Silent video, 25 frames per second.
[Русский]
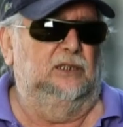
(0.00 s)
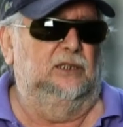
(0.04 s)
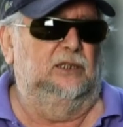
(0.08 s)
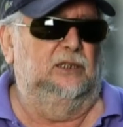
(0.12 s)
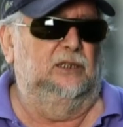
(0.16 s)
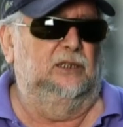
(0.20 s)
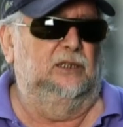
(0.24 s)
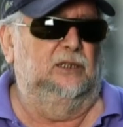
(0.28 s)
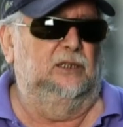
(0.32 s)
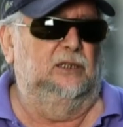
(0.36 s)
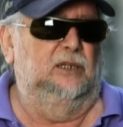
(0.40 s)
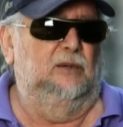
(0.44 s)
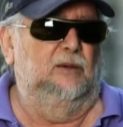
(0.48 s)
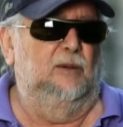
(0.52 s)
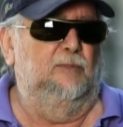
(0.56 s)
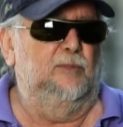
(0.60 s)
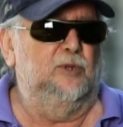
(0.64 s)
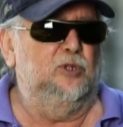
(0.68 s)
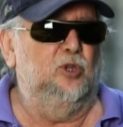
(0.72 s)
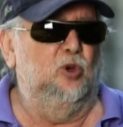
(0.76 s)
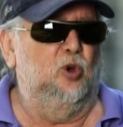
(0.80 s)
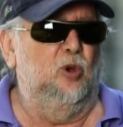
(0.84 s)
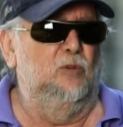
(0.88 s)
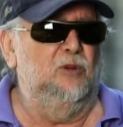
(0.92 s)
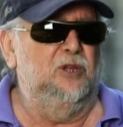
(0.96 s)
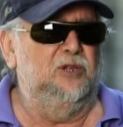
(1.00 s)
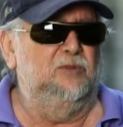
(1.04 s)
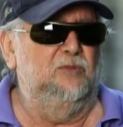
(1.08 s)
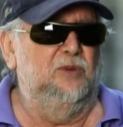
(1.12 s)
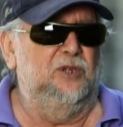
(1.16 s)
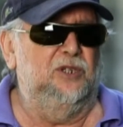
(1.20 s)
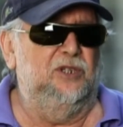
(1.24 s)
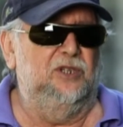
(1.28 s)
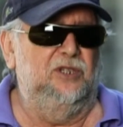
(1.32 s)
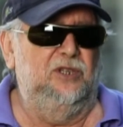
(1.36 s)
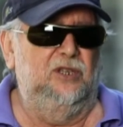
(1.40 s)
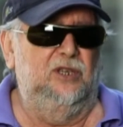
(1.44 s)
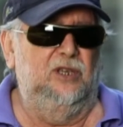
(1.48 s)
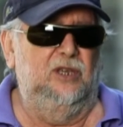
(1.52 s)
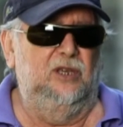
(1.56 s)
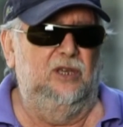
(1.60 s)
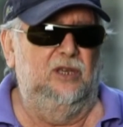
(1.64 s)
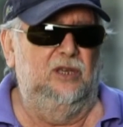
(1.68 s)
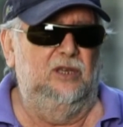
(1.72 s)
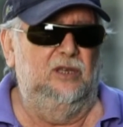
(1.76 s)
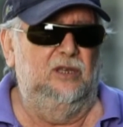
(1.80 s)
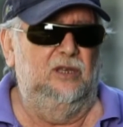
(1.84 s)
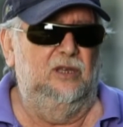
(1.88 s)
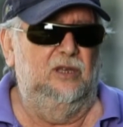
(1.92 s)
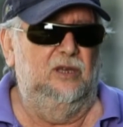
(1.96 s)
А познакомились мы с
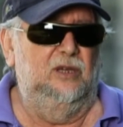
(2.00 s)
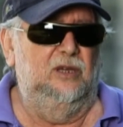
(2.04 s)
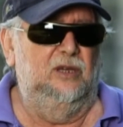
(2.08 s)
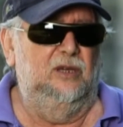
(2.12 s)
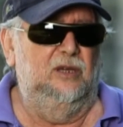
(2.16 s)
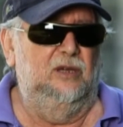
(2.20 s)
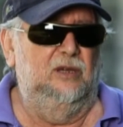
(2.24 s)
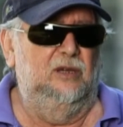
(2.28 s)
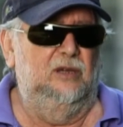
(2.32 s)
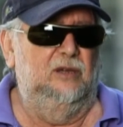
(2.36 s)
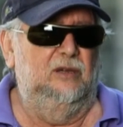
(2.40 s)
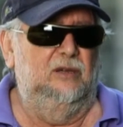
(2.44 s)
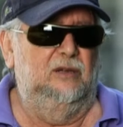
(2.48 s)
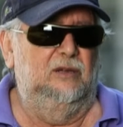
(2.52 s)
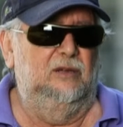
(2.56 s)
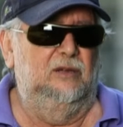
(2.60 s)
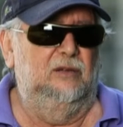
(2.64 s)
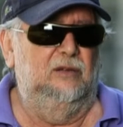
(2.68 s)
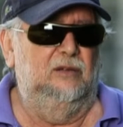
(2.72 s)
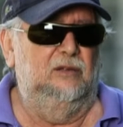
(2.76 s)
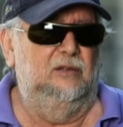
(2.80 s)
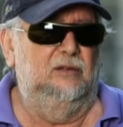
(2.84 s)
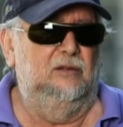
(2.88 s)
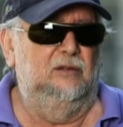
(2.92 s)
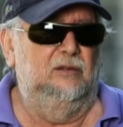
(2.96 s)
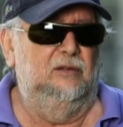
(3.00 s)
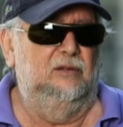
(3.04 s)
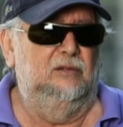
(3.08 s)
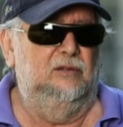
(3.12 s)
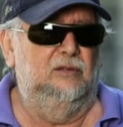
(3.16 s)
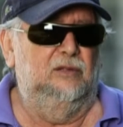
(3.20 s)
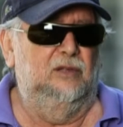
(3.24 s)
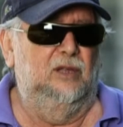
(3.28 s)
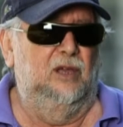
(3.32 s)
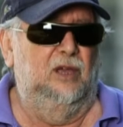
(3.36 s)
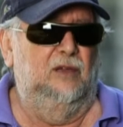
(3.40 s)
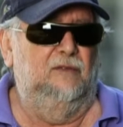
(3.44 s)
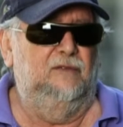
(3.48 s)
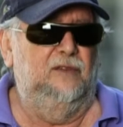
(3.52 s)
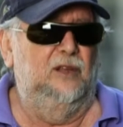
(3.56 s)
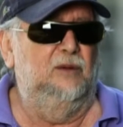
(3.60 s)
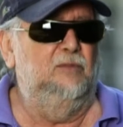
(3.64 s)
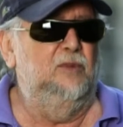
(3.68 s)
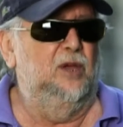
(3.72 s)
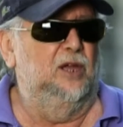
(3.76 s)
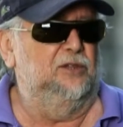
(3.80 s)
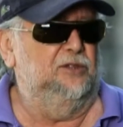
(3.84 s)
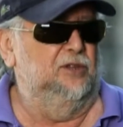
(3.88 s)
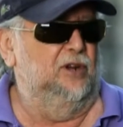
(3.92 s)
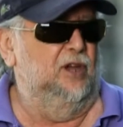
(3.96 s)
ней э, на
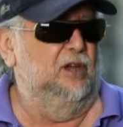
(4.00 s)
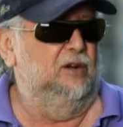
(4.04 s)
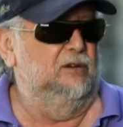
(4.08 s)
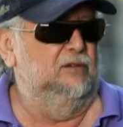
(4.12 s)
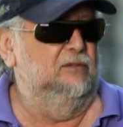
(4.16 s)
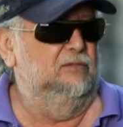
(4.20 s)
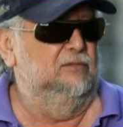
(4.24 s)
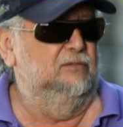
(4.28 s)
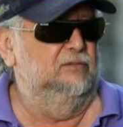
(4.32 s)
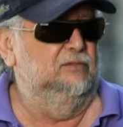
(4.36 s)
фильме «Атрар».